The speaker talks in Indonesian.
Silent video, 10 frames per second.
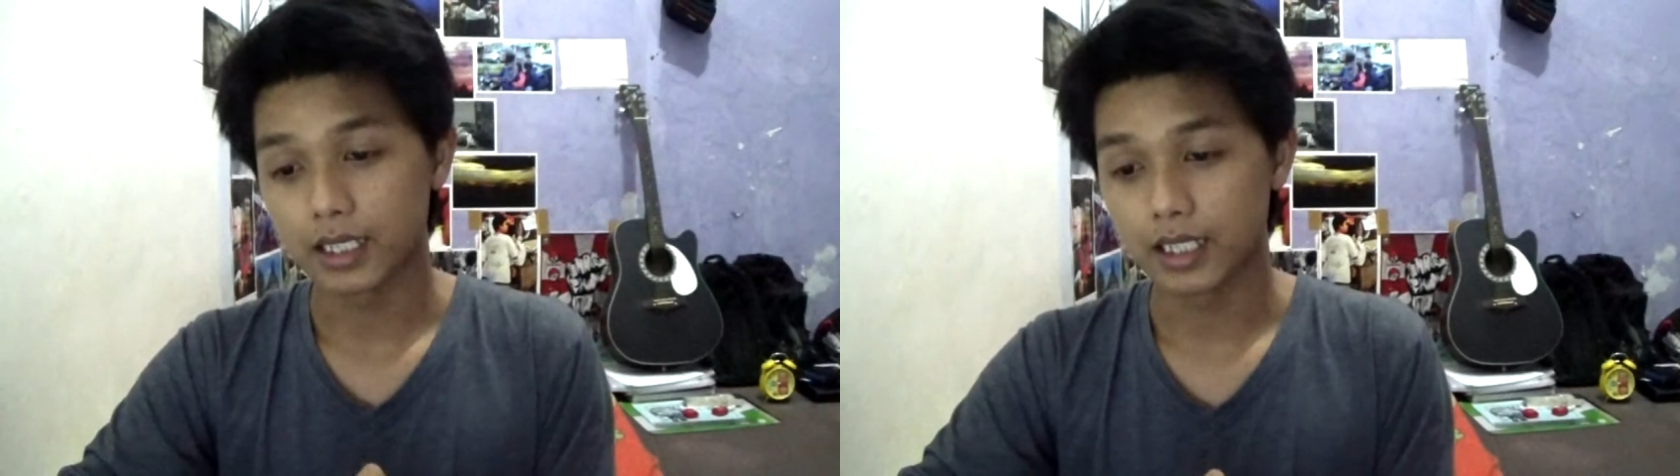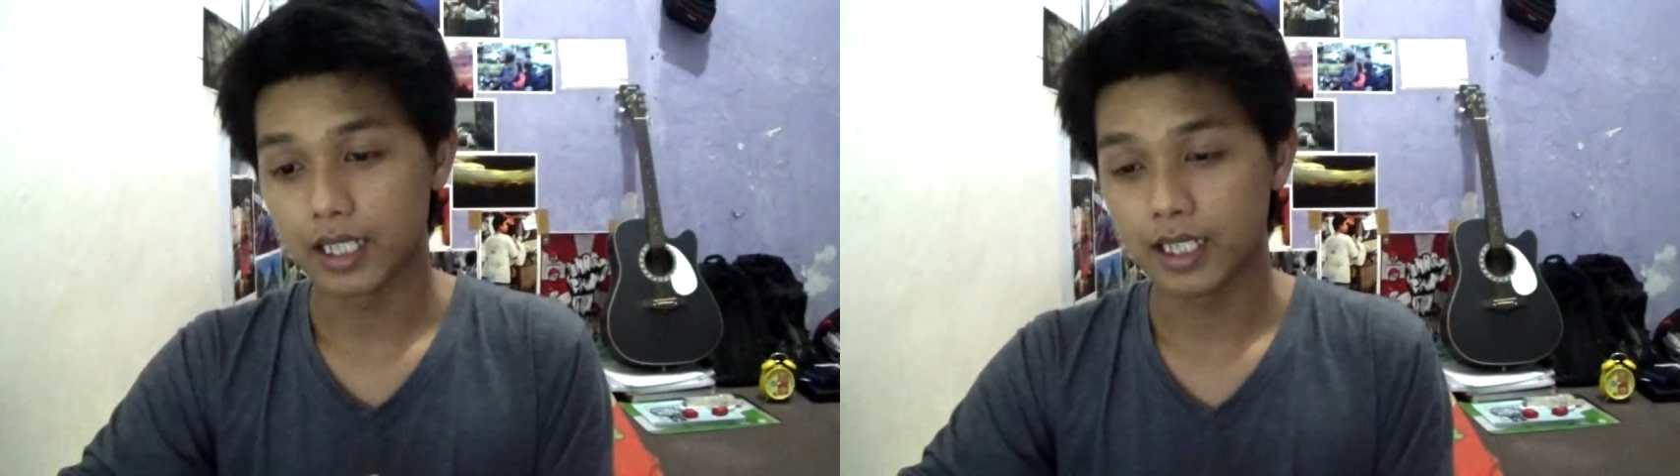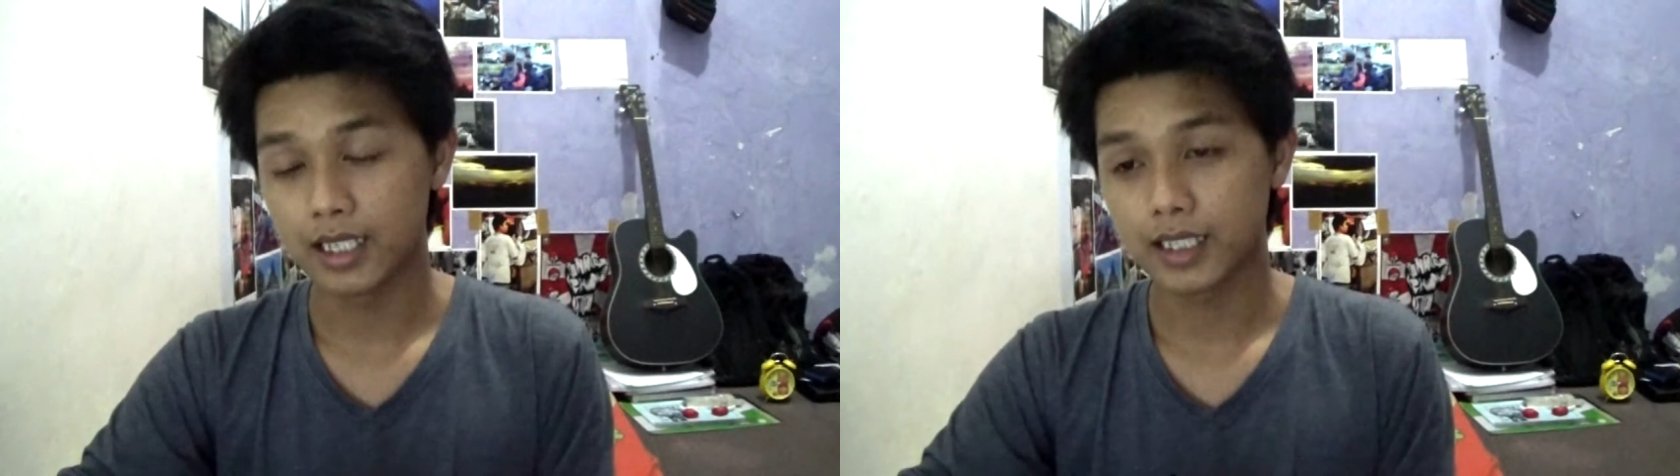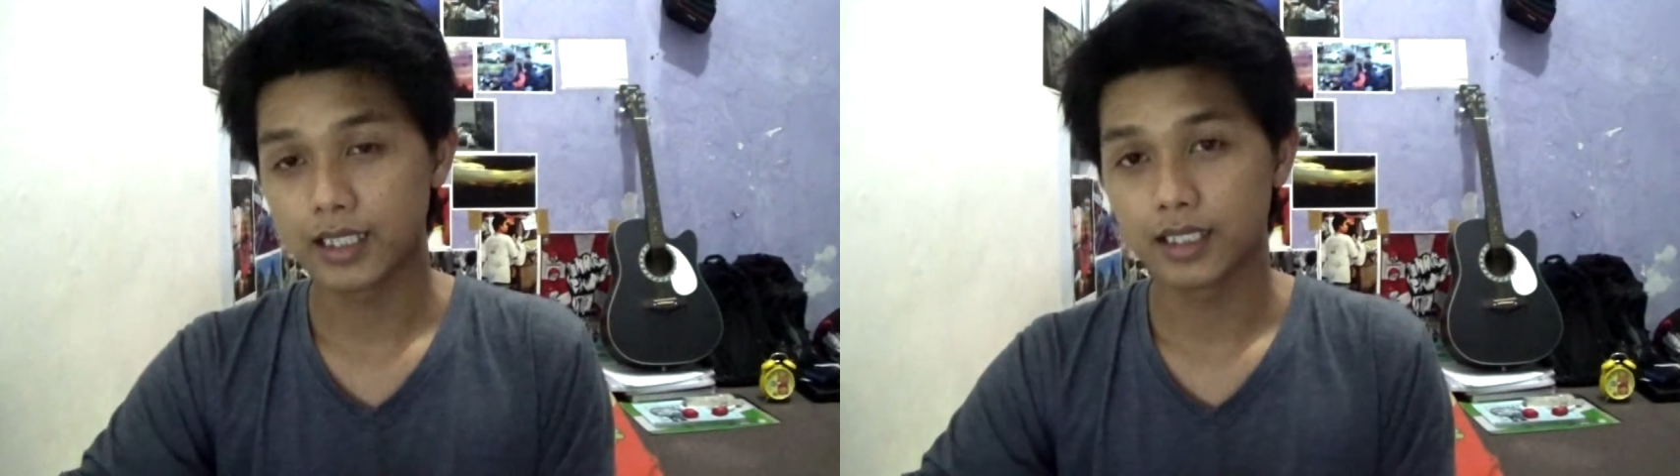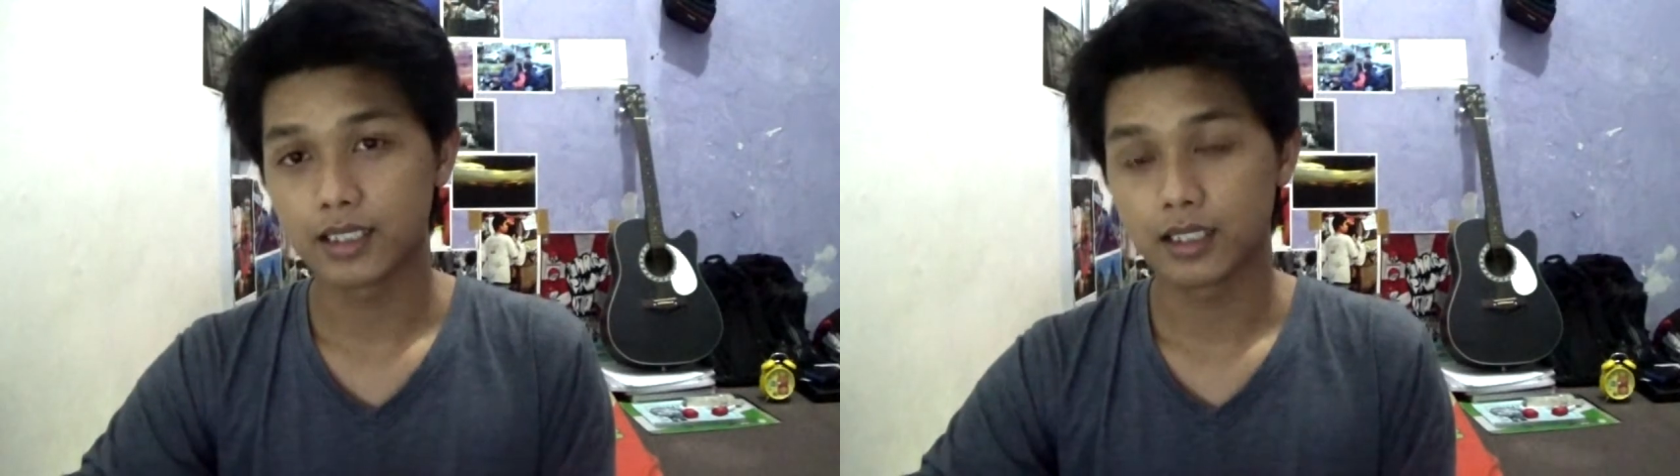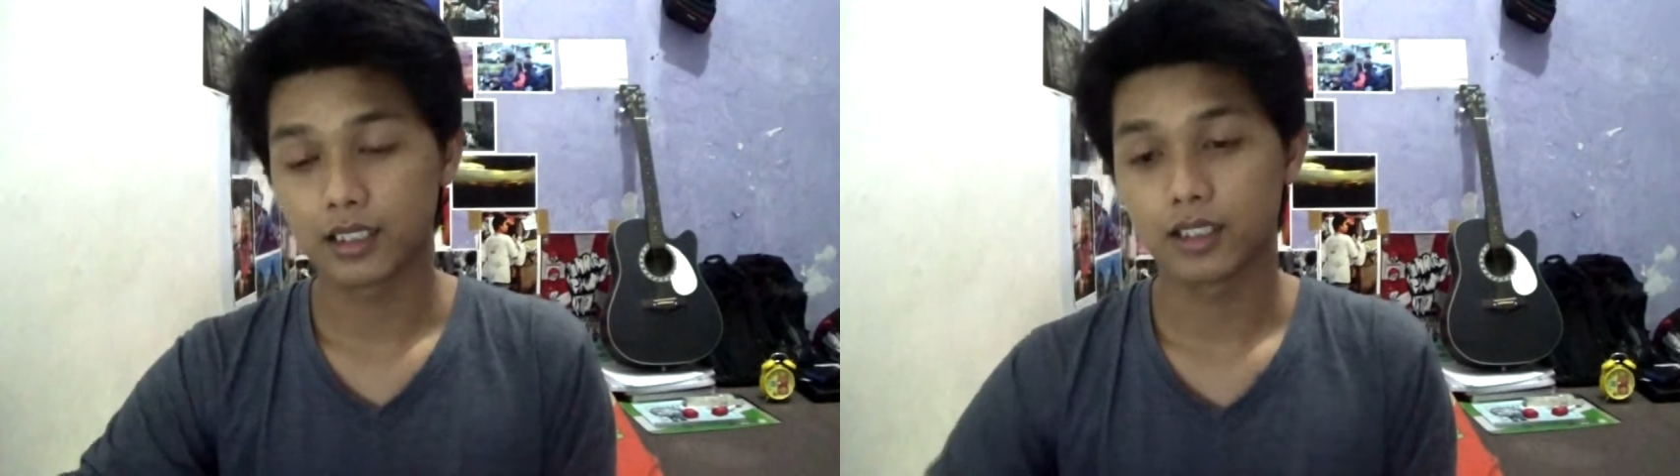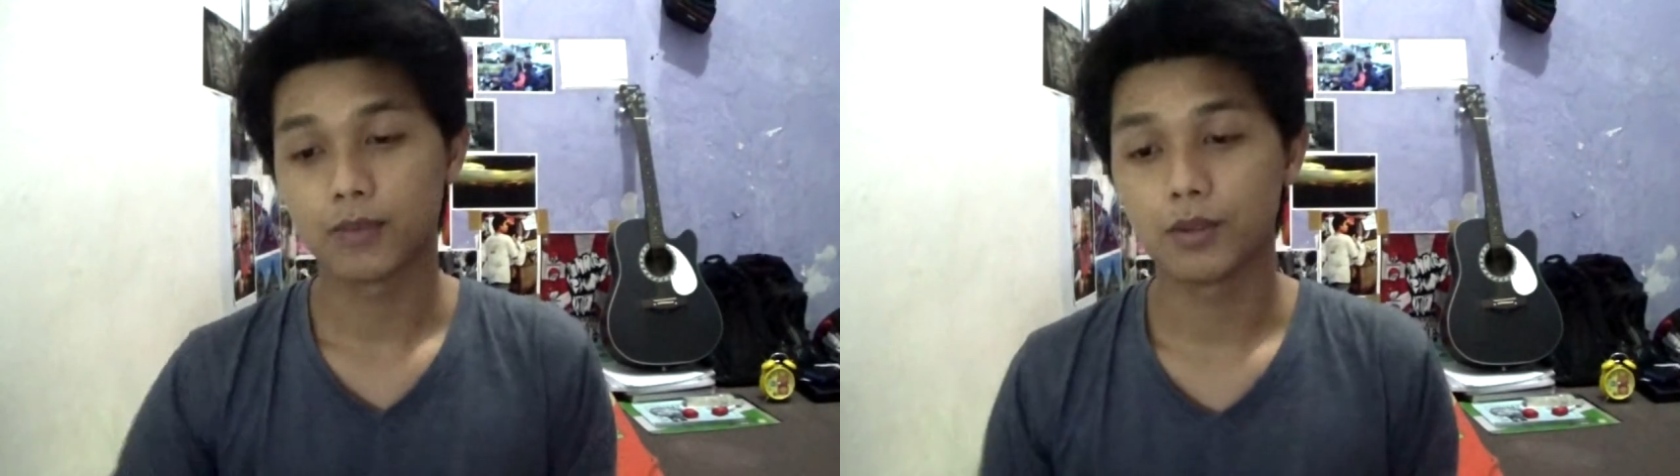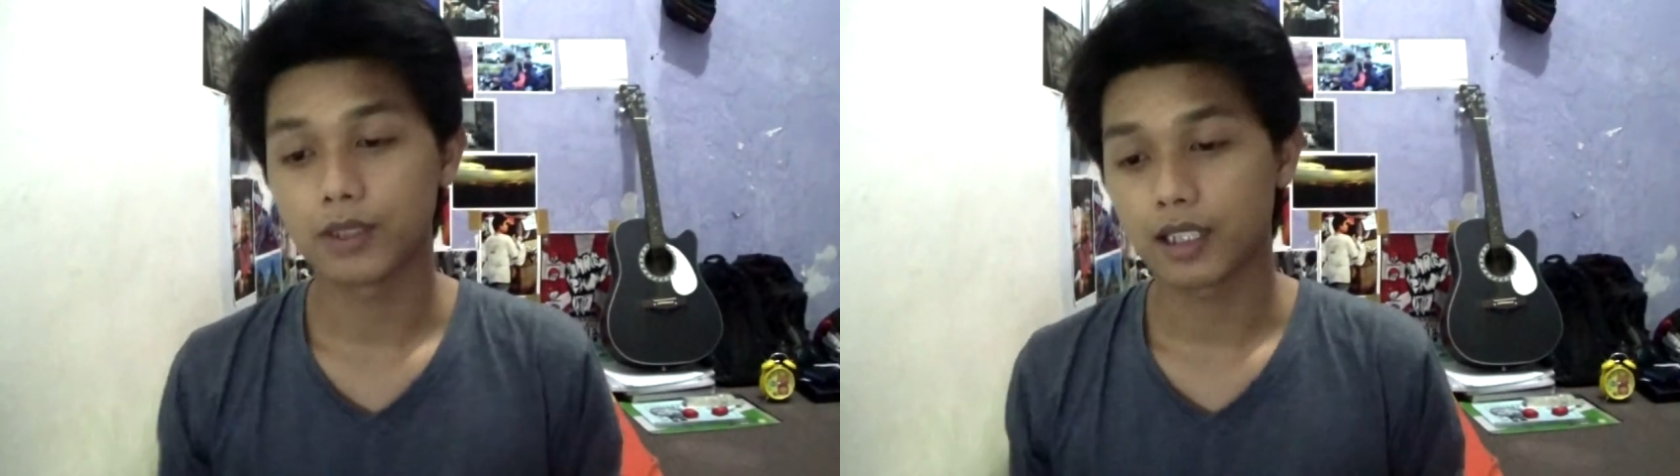dan
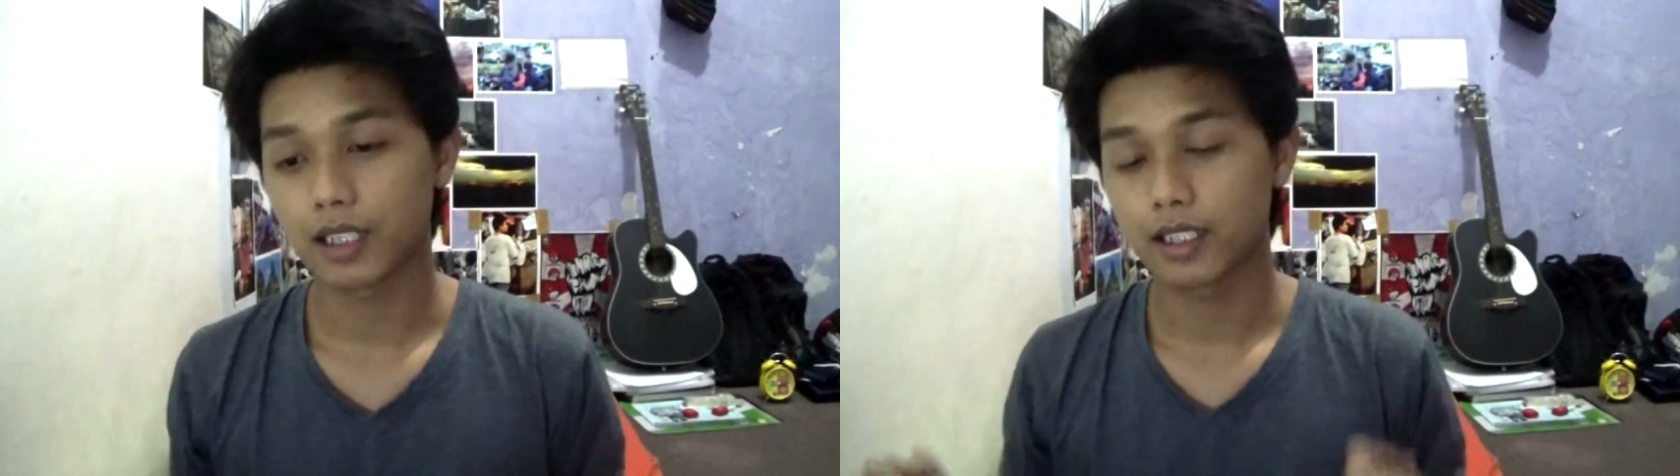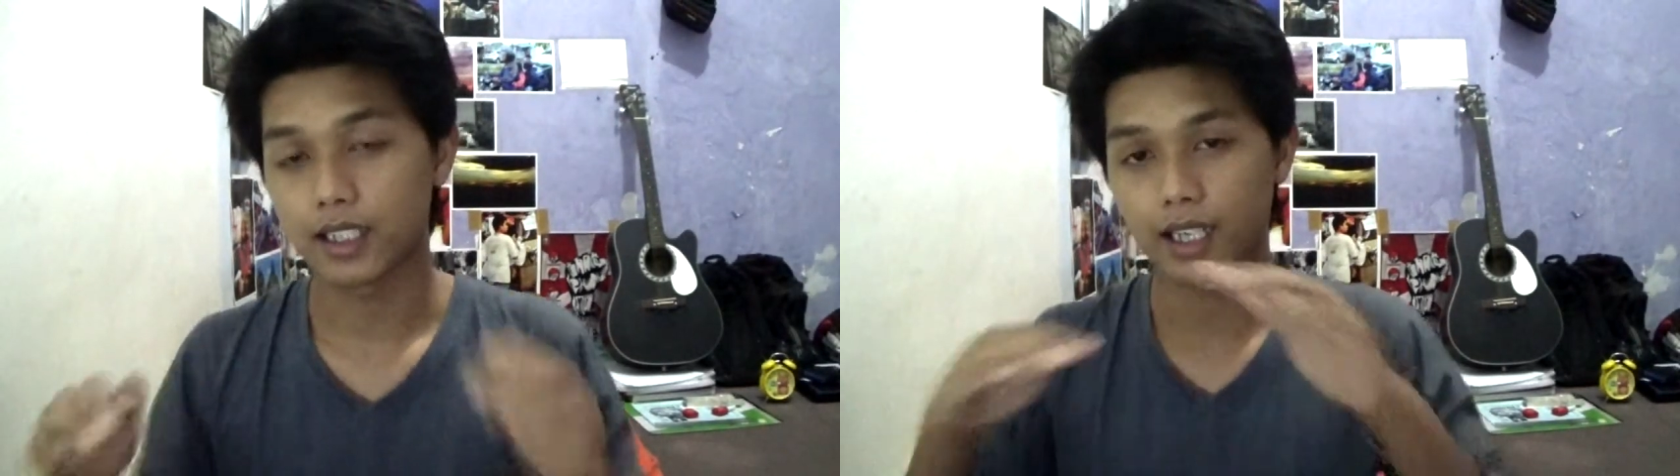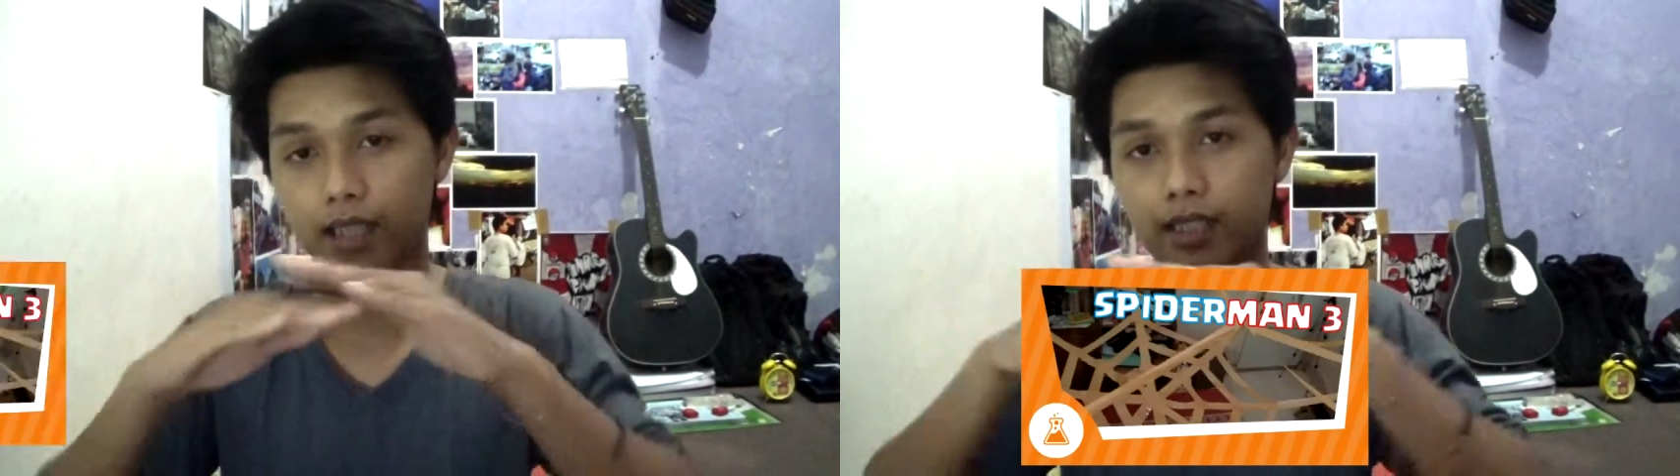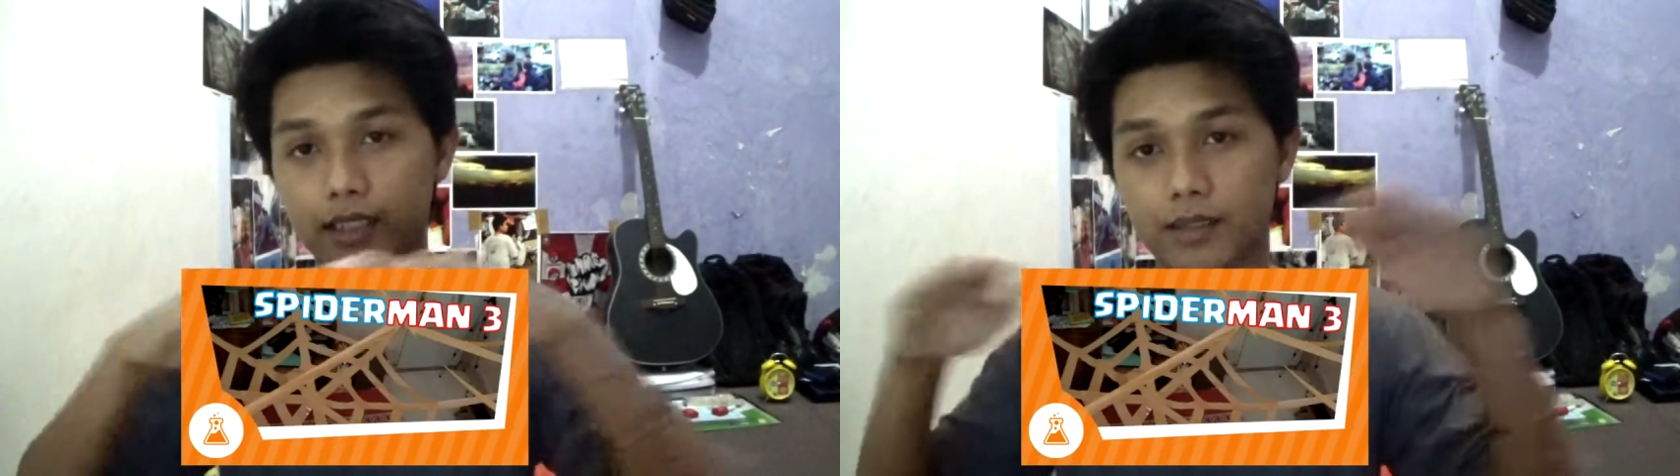sebelumnya kayak gini kan